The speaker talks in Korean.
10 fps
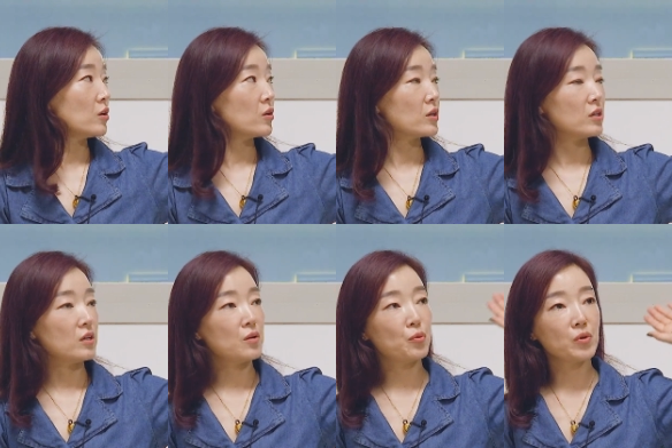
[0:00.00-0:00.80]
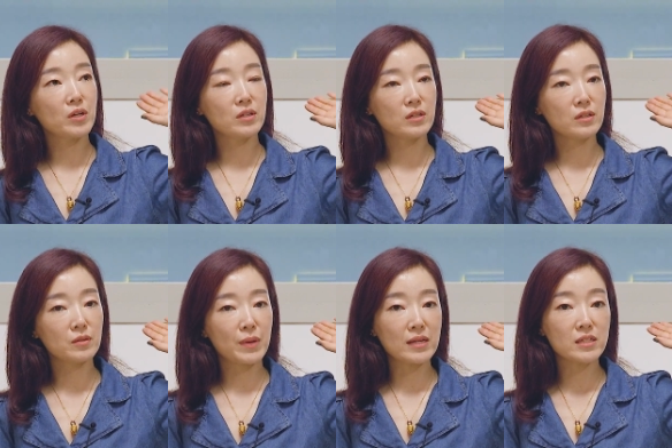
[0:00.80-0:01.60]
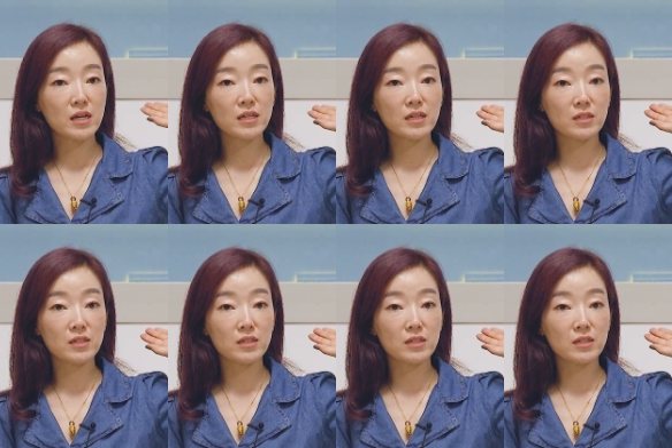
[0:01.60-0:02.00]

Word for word: 여기 뒤에 보이는 반창이